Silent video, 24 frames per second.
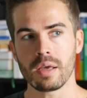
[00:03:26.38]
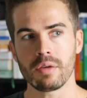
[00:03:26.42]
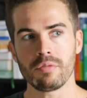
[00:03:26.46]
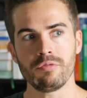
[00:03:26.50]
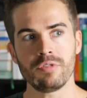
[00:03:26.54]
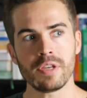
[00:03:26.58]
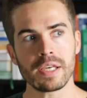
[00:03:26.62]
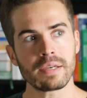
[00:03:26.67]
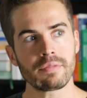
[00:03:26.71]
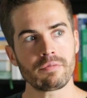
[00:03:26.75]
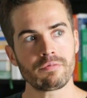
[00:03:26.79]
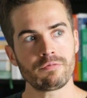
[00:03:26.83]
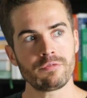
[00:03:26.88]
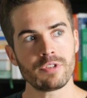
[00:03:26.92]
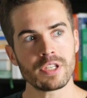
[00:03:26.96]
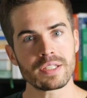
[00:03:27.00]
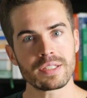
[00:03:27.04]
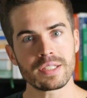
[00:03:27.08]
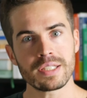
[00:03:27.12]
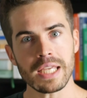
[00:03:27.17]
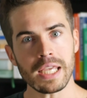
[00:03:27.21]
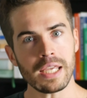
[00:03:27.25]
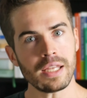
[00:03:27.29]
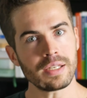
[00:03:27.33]
Wir, wir
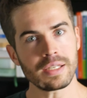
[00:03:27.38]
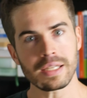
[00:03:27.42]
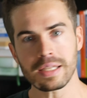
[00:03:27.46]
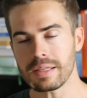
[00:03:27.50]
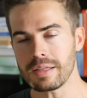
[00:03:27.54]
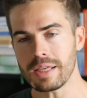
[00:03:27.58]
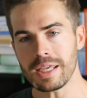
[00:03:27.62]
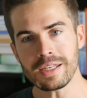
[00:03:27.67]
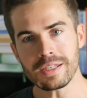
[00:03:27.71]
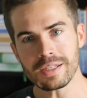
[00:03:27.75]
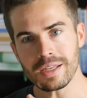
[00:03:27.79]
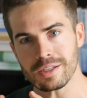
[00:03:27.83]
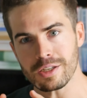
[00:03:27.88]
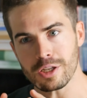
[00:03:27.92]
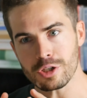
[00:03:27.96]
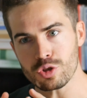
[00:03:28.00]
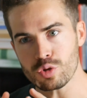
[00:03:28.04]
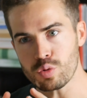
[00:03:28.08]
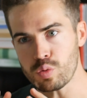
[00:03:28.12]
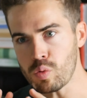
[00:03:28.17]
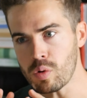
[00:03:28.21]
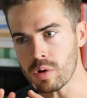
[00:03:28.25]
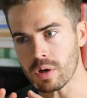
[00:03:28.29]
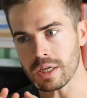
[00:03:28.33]
sehen in der
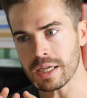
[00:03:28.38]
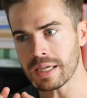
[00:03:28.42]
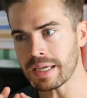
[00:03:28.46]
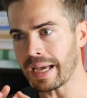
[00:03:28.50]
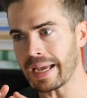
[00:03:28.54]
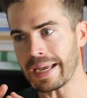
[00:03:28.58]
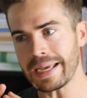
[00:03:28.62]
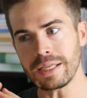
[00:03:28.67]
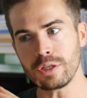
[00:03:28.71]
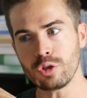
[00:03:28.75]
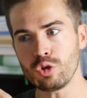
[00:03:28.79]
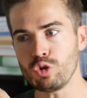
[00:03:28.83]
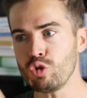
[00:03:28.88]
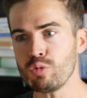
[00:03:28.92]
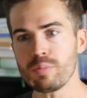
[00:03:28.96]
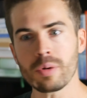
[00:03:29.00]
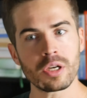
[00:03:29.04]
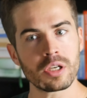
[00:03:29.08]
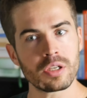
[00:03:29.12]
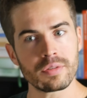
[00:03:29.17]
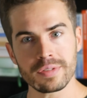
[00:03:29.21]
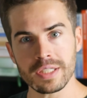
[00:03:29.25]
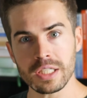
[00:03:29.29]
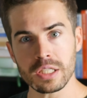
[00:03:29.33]
Natur kein
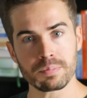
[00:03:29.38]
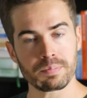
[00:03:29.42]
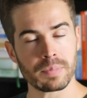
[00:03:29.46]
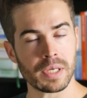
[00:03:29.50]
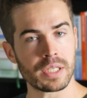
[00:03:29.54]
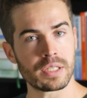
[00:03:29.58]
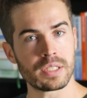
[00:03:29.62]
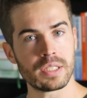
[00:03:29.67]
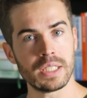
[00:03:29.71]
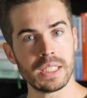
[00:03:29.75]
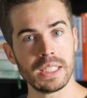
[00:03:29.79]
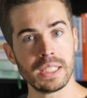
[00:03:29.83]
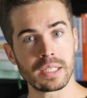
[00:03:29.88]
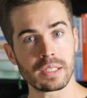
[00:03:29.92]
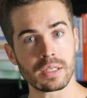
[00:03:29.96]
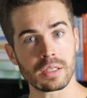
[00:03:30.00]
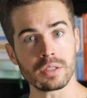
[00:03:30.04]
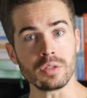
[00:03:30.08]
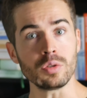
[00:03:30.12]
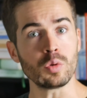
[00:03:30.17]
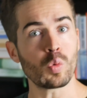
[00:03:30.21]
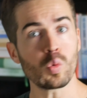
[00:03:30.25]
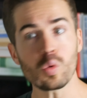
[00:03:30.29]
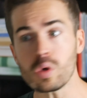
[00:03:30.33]
Übergewicht bei
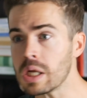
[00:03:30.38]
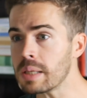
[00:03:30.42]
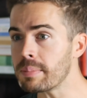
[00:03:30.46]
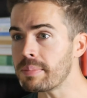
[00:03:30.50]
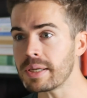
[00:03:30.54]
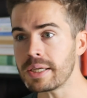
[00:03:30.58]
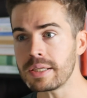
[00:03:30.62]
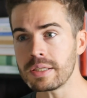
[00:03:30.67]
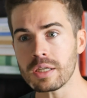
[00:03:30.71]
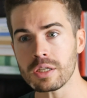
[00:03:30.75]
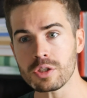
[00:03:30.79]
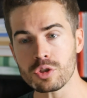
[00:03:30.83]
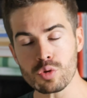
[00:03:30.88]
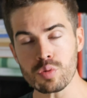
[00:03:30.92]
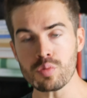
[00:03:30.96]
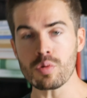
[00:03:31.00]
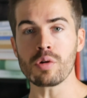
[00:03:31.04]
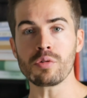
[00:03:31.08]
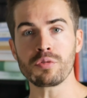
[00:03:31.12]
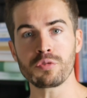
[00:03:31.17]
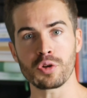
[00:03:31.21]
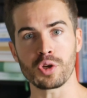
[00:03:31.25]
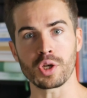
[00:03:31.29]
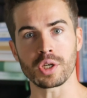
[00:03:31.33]
Tieren oder bei
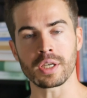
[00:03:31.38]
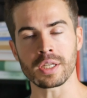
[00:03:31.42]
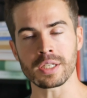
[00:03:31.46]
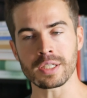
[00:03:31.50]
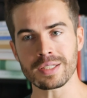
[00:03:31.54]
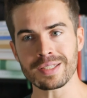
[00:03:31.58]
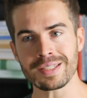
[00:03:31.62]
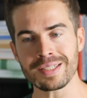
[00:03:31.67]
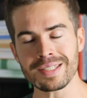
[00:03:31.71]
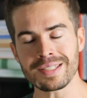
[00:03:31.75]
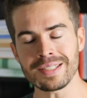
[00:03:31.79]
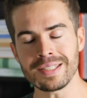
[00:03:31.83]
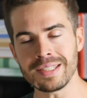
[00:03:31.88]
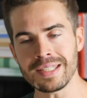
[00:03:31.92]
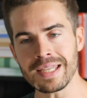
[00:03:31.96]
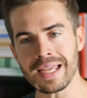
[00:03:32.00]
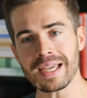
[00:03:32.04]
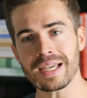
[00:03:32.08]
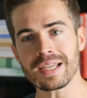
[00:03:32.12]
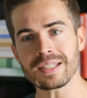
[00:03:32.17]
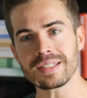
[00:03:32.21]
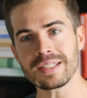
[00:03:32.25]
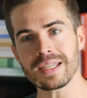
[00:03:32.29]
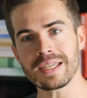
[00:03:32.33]
Naturvölkern. Das ist
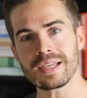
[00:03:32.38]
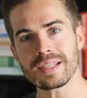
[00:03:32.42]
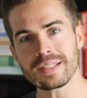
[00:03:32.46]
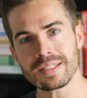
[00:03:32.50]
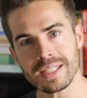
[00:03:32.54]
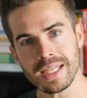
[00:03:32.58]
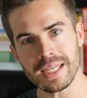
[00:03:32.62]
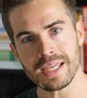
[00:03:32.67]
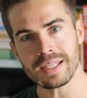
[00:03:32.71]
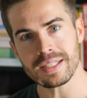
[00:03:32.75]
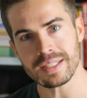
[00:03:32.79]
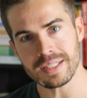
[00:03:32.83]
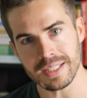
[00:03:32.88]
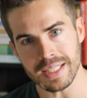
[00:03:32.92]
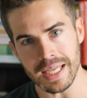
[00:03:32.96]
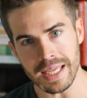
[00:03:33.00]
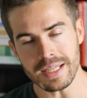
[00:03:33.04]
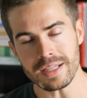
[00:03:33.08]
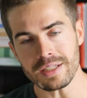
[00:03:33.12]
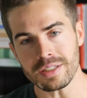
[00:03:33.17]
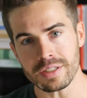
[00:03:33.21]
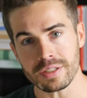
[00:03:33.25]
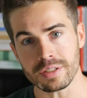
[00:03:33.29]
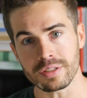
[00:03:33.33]
sehr, sehr, sehr
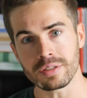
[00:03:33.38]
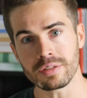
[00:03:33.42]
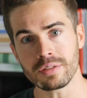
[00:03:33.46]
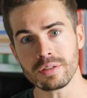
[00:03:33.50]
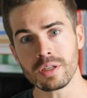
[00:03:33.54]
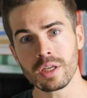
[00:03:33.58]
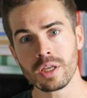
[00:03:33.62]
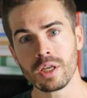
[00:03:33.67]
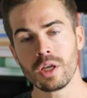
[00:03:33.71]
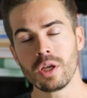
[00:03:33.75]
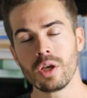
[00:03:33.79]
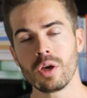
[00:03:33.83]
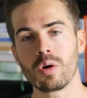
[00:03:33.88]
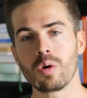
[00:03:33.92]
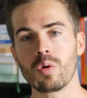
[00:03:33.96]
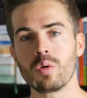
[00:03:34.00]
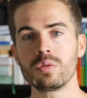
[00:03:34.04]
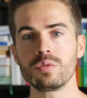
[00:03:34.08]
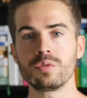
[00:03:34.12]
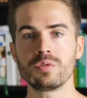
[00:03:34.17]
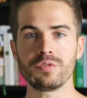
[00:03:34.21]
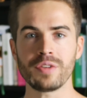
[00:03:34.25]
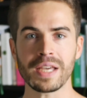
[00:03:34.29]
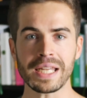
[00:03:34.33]
selten.
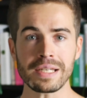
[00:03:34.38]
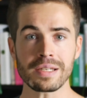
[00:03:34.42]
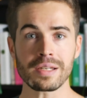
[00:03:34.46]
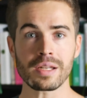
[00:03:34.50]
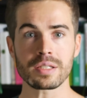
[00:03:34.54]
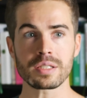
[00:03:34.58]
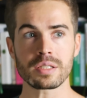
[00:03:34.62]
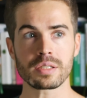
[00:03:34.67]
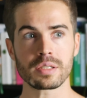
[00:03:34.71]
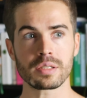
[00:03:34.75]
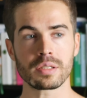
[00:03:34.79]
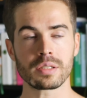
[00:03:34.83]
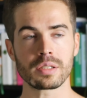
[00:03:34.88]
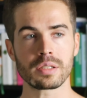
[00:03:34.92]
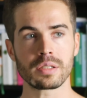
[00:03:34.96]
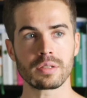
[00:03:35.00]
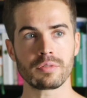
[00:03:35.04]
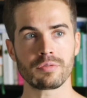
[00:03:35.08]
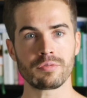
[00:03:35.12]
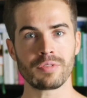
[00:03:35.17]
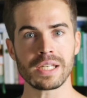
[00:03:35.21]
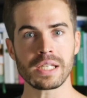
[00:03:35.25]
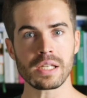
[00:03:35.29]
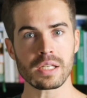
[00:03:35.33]
Und wenn das, äh,
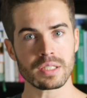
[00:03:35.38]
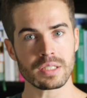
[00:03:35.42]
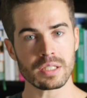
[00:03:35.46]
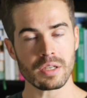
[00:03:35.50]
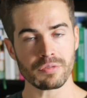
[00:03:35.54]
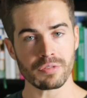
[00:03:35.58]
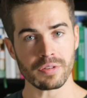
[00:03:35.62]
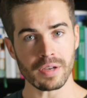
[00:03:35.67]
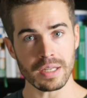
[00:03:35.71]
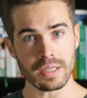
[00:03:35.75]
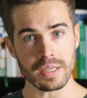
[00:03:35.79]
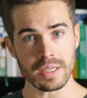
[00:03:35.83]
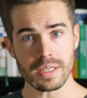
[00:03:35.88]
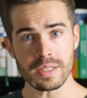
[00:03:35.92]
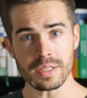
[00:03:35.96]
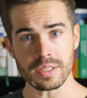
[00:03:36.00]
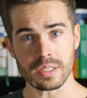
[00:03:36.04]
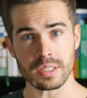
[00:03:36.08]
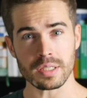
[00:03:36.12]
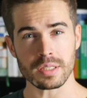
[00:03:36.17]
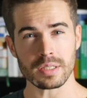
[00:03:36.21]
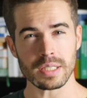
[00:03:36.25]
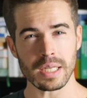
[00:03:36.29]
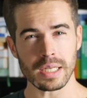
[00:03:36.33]
wenn das der Fall
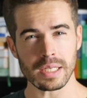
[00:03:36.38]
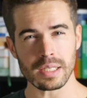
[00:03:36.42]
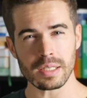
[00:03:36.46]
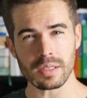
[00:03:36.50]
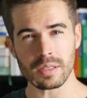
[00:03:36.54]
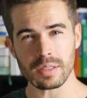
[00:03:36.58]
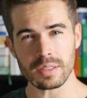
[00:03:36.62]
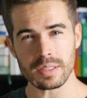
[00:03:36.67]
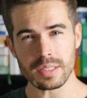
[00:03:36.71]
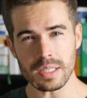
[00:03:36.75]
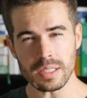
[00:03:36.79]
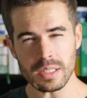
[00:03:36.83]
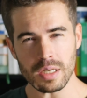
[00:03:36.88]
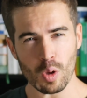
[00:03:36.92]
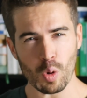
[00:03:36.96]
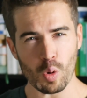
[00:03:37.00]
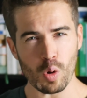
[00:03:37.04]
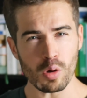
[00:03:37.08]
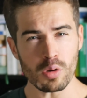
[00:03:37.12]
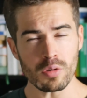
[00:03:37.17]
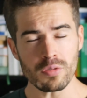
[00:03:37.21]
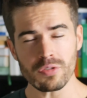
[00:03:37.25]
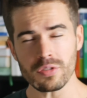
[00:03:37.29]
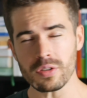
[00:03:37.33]
ist, dann sind da
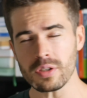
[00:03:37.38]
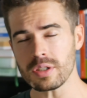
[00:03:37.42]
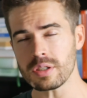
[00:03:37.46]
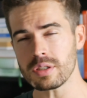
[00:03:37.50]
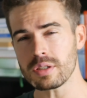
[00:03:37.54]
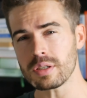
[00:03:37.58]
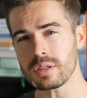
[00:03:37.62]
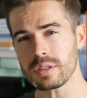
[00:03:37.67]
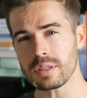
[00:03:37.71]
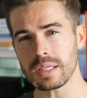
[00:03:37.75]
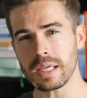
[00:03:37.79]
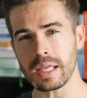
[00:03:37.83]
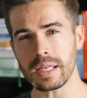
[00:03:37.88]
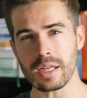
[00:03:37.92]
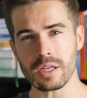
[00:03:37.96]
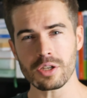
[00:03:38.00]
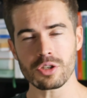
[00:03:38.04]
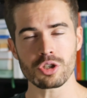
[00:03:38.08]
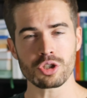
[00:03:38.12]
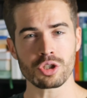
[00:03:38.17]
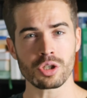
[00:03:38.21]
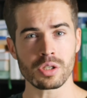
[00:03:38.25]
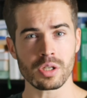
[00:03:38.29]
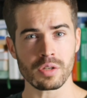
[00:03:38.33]
häufig äh,
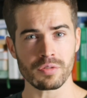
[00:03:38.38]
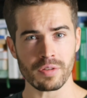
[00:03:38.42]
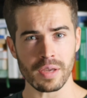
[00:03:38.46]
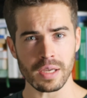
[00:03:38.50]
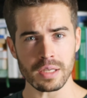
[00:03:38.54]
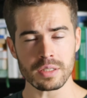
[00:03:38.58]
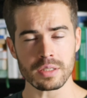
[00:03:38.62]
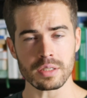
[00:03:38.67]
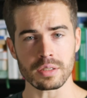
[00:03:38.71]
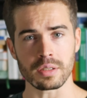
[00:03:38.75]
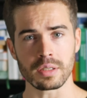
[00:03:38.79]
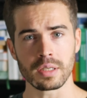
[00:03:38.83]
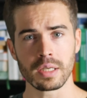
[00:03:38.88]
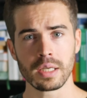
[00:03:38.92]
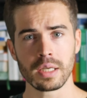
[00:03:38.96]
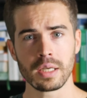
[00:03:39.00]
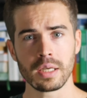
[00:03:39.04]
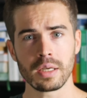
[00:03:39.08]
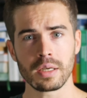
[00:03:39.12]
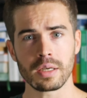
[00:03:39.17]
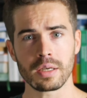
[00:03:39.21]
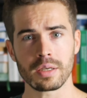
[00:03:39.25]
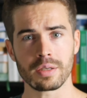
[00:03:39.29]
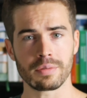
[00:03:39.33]
genetische Defekte.
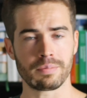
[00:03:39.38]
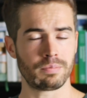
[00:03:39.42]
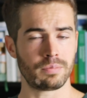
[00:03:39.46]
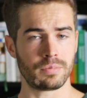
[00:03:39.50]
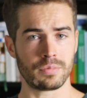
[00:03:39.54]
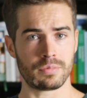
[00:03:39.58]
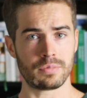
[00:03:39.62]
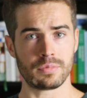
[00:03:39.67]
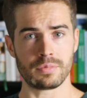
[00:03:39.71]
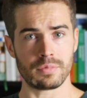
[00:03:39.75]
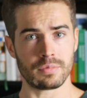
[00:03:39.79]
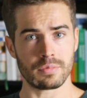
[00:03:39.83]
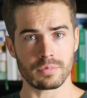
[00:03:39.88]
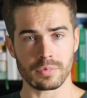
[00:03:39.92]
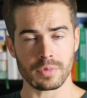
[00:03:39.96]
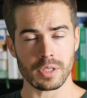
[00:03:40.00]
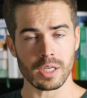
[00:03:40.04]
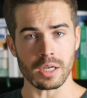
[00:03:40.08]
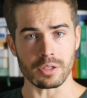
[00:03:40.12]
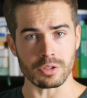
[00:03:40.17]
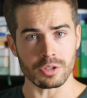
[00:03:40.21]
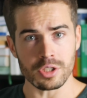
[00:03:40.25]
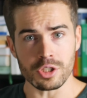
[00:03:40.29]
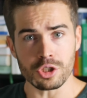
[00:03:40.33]
Ähm,
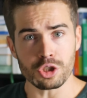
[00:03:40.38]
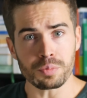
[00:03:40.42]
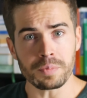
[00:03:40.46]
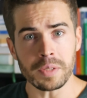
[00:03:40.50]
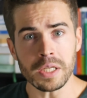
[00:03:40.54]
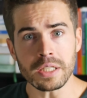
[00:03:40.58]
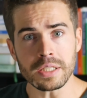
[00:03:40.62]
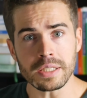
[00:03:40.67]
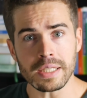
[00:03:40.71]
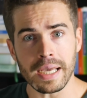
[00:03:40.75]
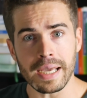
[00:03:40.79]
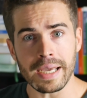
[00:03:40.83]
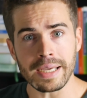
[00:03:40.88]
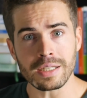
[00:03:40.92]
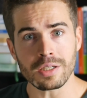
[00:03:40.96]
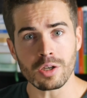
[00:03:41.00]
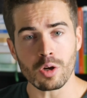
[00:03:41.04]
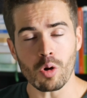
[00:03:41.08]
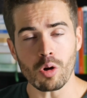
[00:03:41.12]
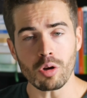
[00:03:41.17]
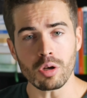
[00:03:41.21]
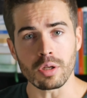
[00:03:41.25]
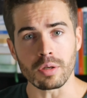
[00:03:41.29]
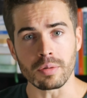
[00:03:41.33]
ja, die spielen da eine
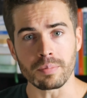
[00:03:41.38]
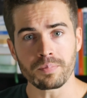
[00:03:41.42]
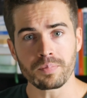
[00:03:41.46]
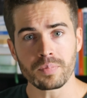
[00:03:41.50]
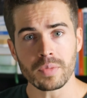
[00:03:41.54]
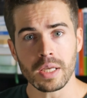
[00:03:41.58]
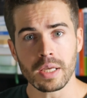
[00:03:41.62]
Rolle.